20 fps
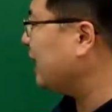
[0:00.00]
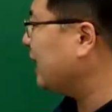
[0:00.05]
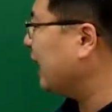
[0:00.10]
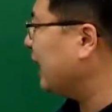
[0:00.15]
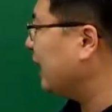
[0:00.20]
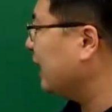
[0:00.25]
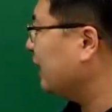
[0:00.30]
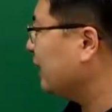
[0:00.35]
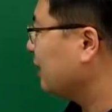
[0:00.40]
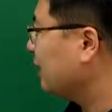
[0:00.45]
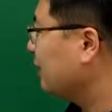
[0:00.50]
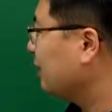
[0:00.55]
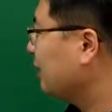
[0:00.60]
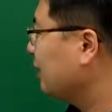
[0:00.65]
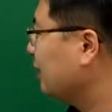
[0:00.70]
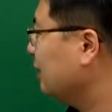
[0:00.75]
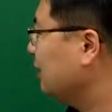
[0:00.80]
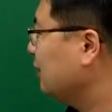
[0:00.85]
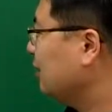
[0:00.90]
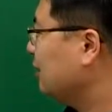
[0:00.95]
해,
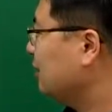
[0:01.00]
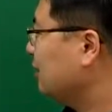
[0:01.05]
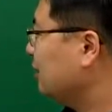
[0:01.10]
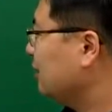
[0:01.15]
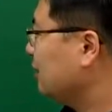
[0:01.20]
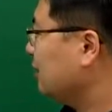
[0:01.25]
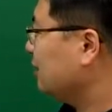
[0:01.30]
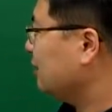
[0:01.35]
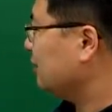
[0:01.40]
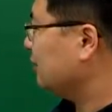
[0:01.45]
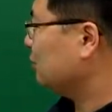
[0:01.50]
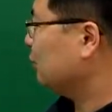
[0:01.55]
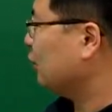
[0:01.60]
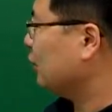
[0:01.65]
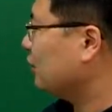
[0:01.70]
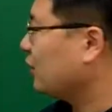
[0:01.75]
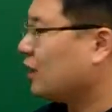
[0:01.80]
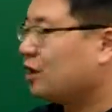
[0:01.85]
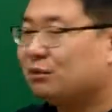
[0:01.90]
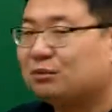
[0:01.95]
뭐
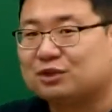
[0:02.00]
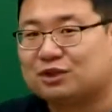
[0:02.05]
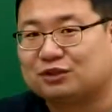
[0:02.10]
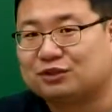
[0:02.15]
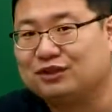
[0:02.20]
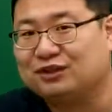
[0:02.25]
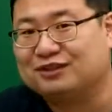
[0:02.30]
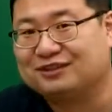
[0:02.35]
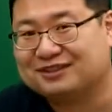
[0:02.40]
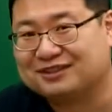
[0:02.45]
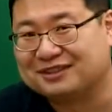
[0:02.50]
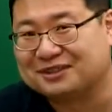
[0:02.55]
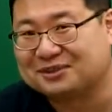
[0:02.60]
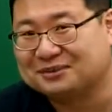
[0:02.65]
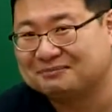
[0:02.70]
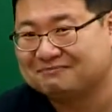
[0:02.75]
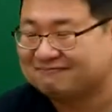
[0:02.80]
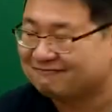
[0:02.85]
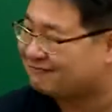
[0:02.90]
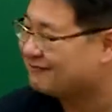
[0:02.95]
이런 개념이죠. 그죠?
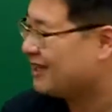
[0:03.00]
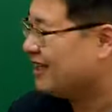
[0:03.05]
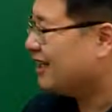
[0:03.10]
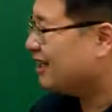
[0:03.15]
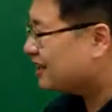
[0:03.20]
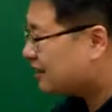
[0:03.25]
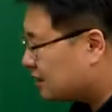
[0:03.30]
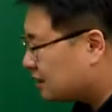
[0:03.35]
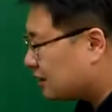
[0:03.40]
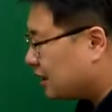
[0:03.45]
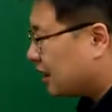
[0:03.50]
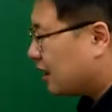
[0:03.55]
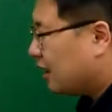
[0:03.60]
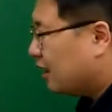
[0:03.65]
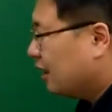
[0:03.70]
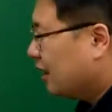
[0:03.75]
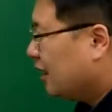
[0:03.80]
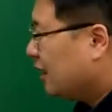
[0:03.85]
근데